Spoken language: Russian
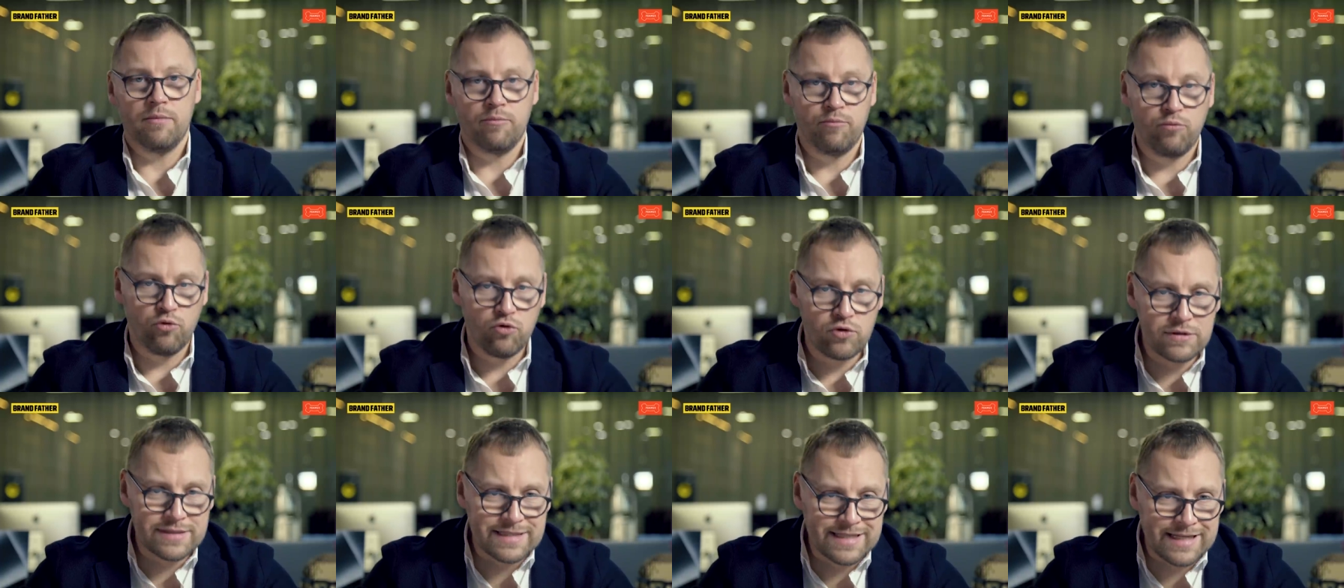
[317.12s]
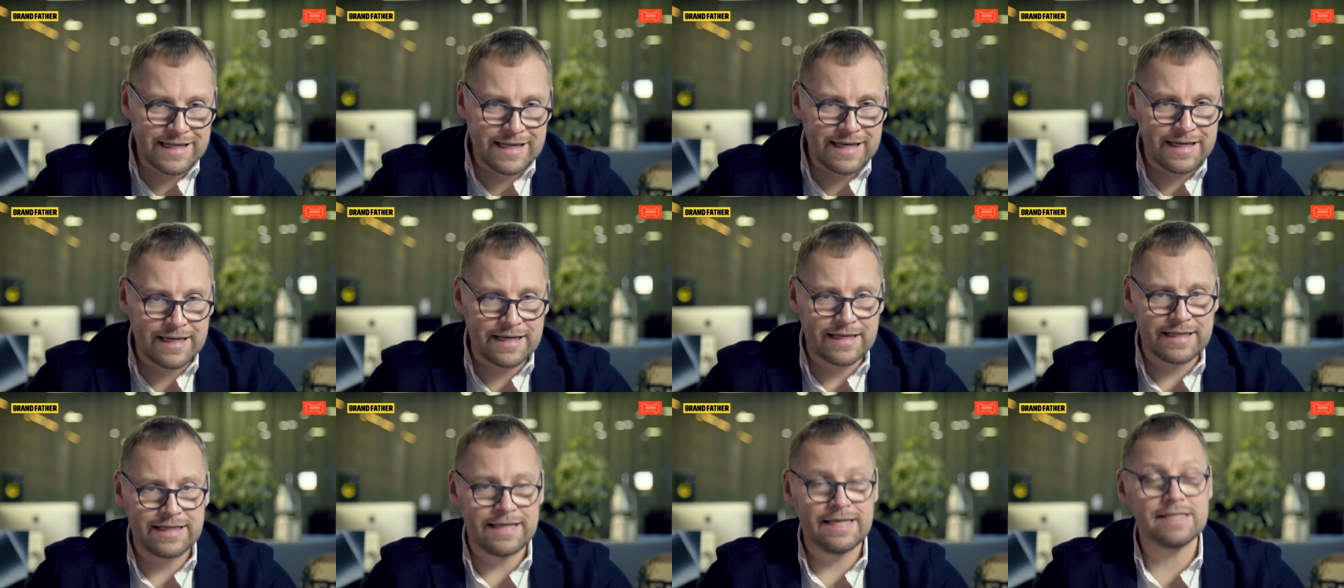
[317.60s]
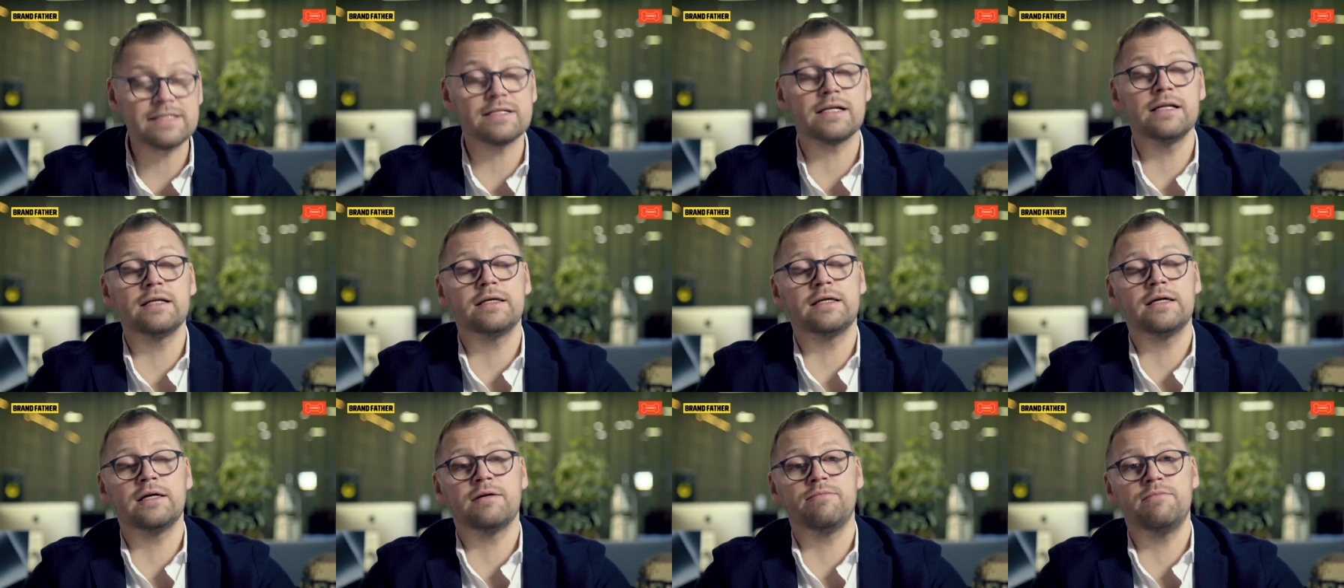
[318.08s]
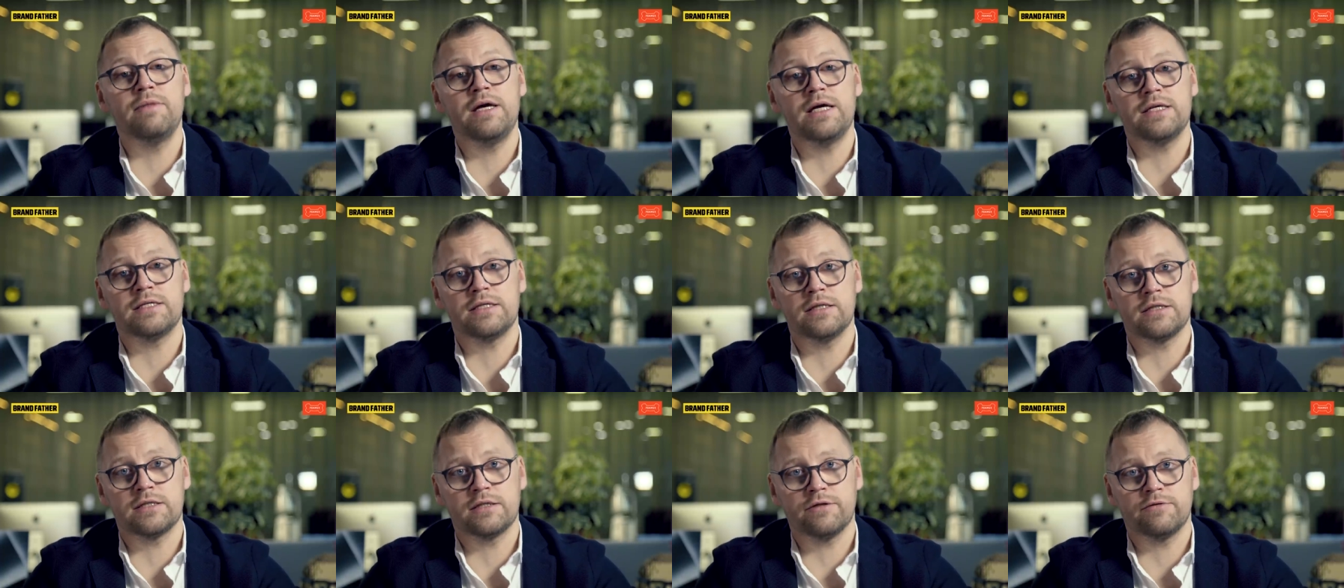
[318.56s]
После нескольких
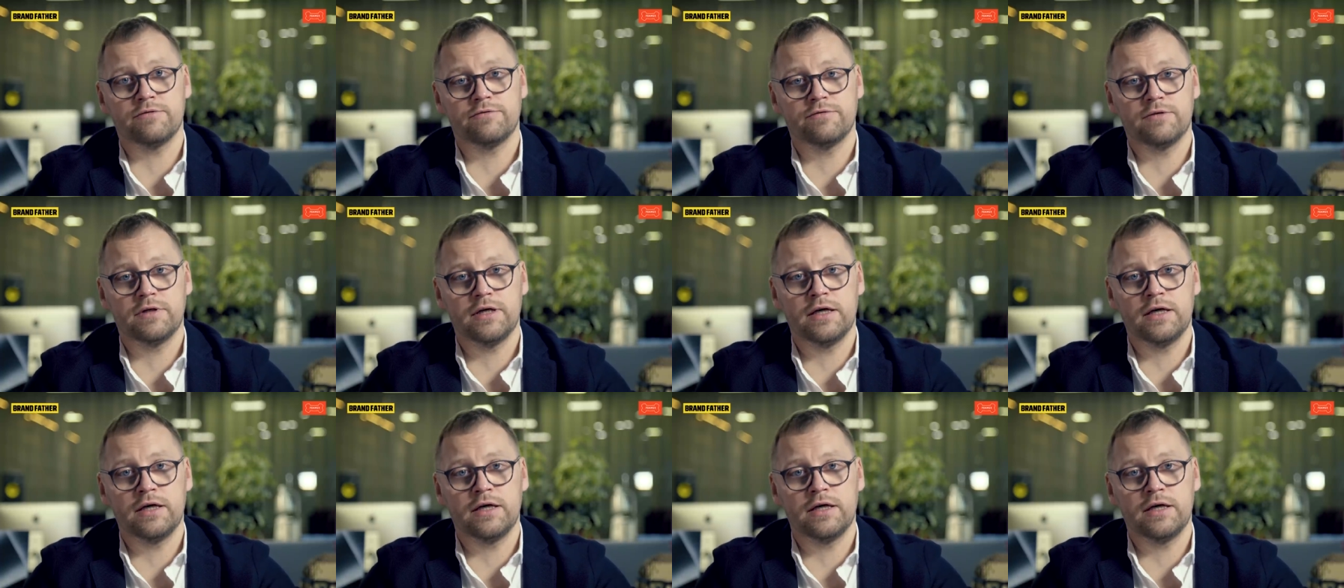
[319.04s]
месяцев,